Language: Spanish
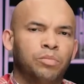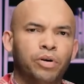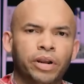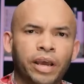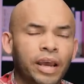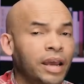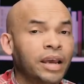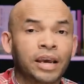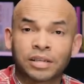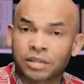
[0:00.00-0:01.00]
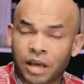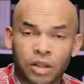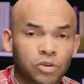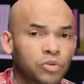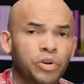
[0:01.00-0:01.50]
Porque en
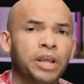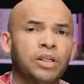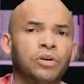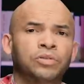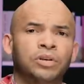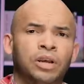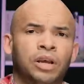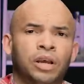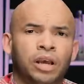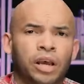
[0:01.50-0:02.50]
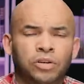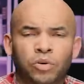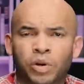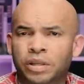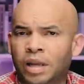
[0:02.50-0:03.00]
Estados Unidos
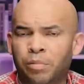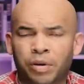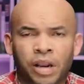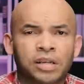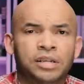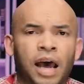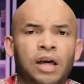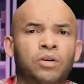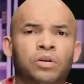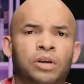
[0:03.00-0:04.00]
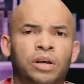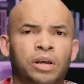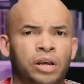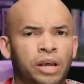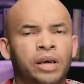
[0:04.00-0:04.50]
eso no está penalizado
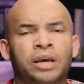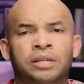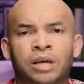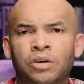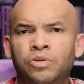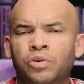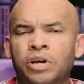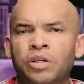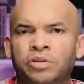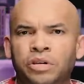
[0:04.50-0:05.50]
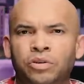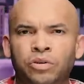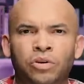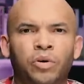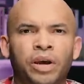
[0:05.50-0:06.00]
en Estados Unidos
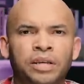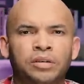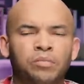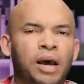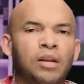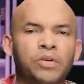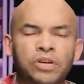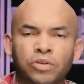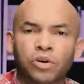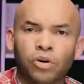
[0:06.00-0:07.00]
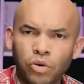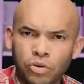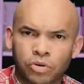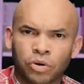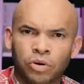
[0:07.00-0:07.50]
eso no es mal visto.
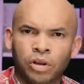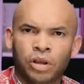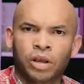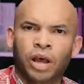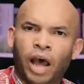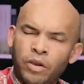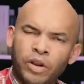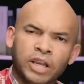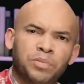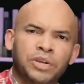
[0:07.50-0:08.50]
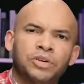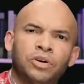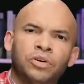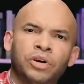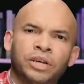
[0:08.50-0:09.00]
Incluso hay una
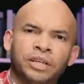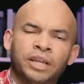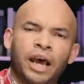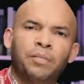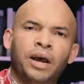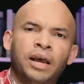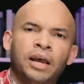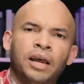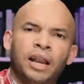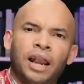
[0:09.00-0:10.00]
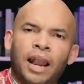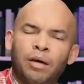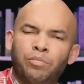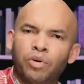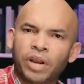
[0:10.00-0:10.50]
expresión que se llama
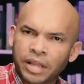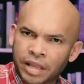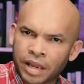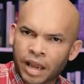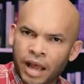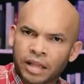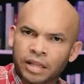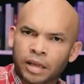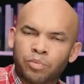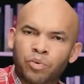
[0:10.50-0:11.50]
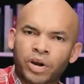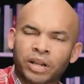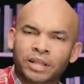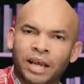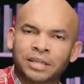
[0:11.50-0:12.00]
la política de
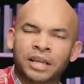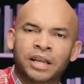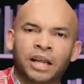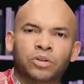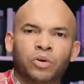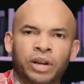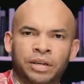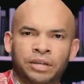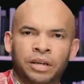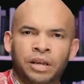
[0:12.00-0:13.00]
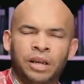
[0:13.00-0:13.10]
puertas giratorias.